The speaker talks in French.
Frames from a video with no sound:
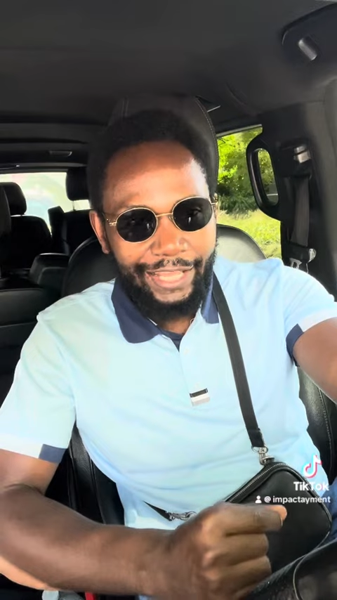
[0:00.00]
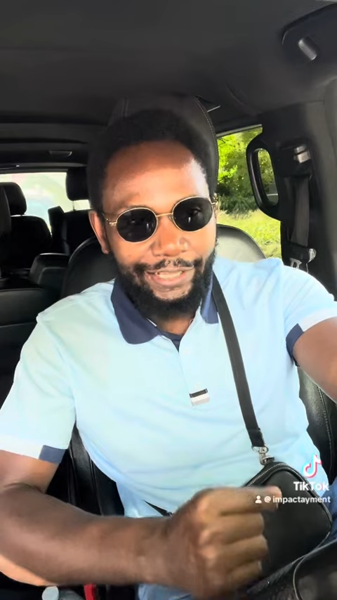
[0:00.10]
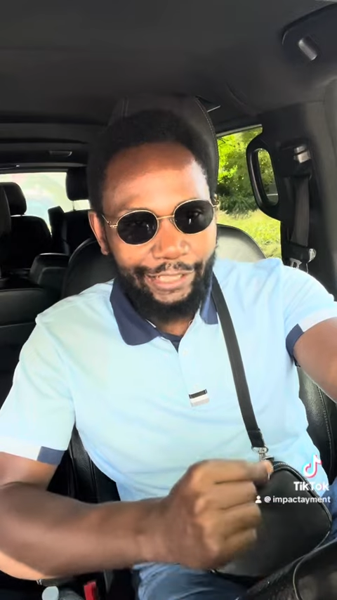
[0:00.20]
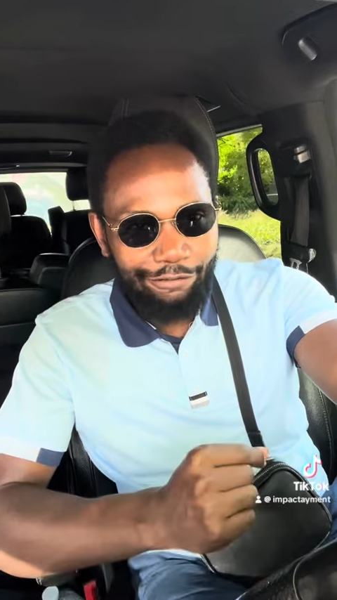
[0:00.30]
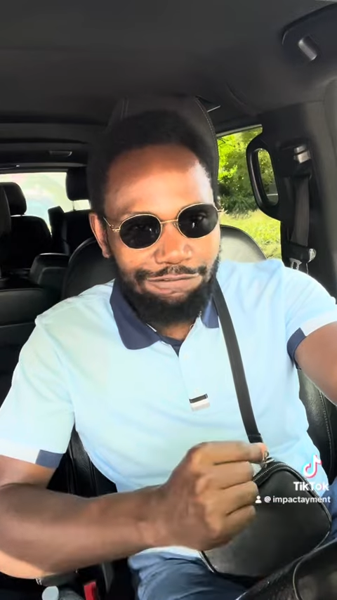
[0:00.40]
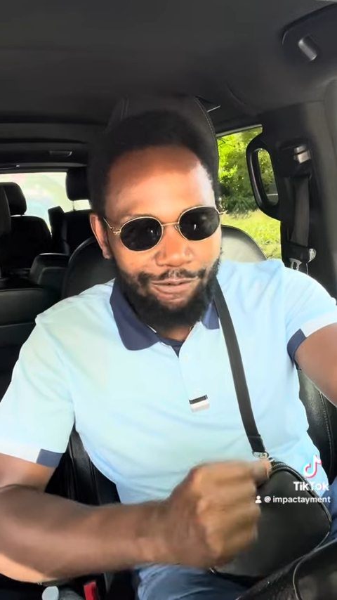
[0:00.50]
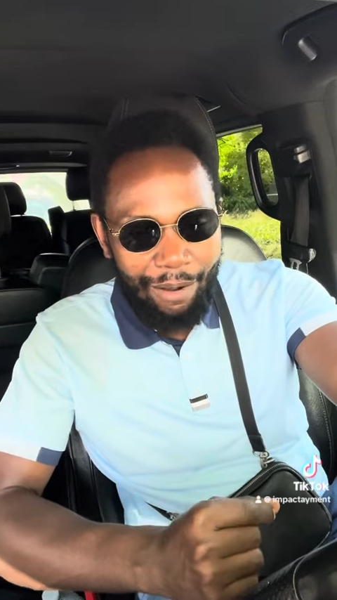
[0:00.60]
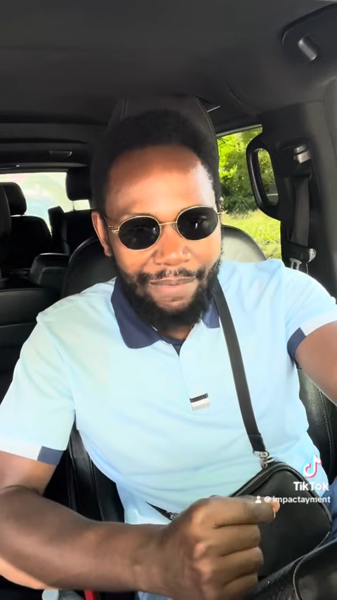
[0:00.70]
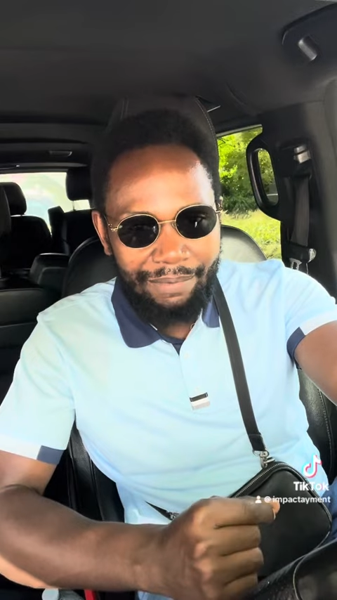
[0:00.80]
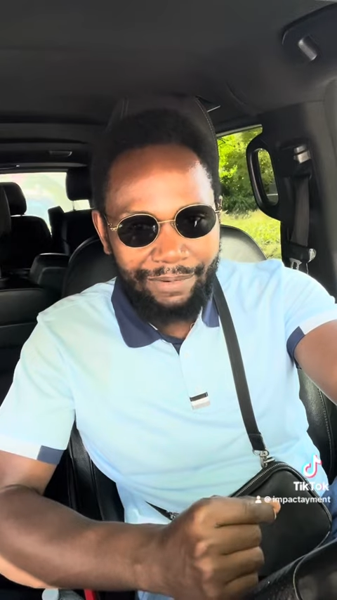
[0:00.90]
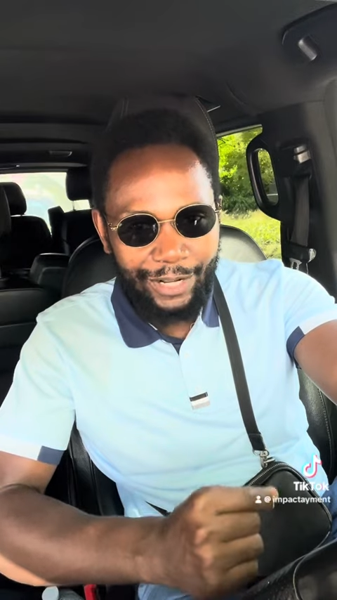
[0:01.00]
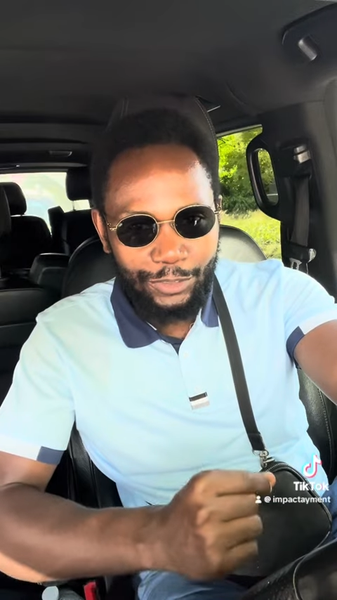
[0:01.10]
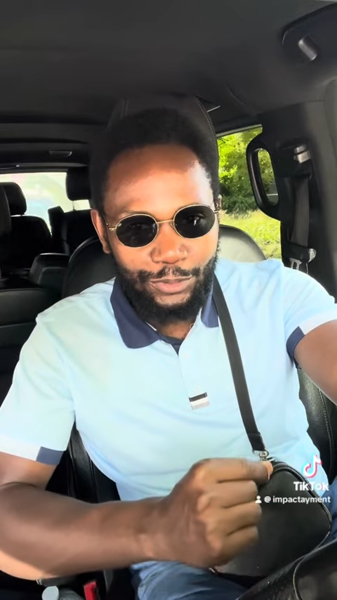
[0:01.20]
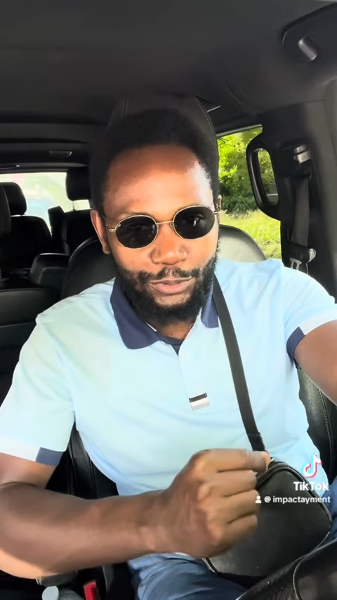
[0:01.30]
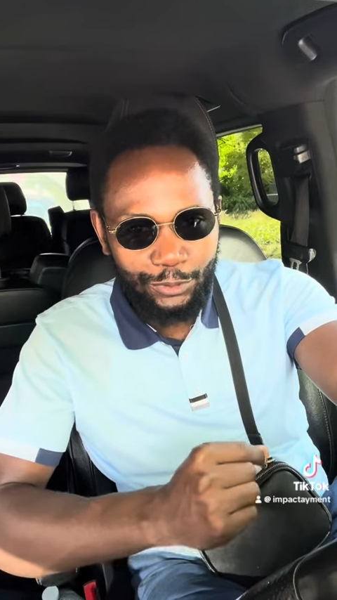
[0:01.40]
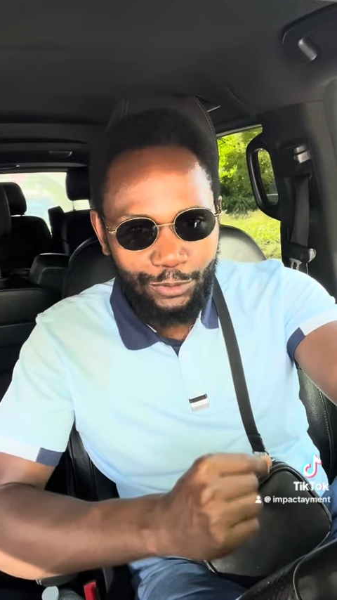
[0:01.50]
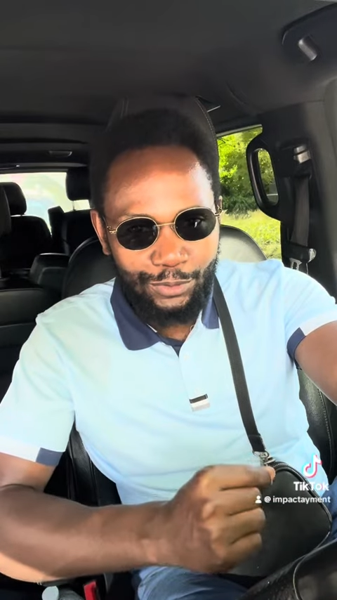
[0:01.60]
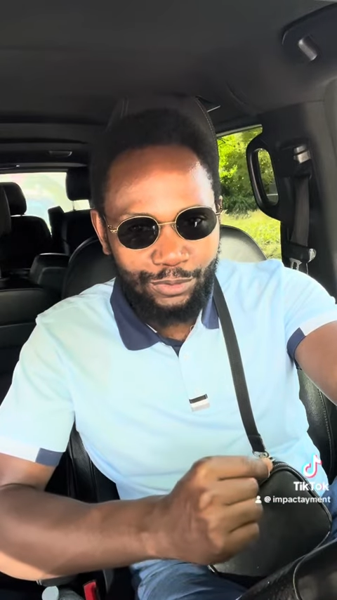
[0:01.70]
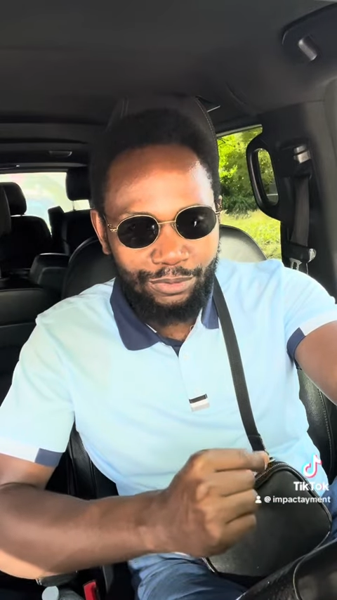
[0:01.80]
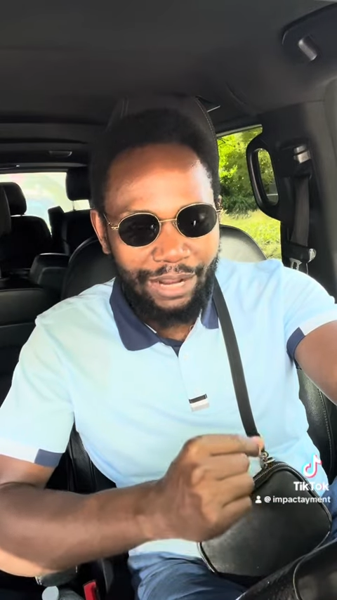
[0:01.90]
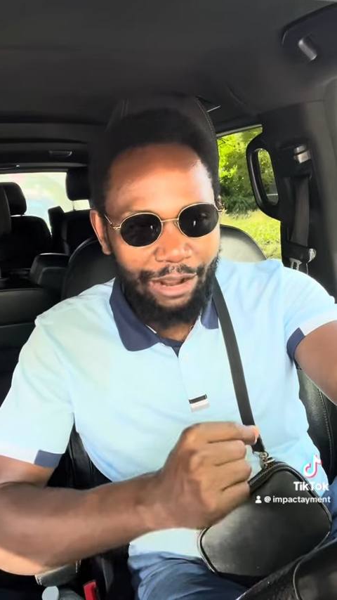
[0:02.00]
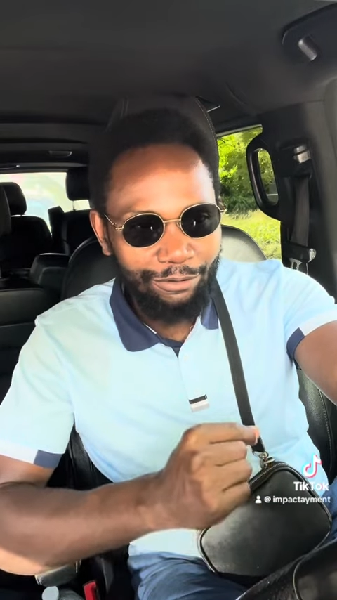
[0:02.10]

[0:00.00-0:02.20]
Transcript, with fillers: Des fois même quand tu roules sur la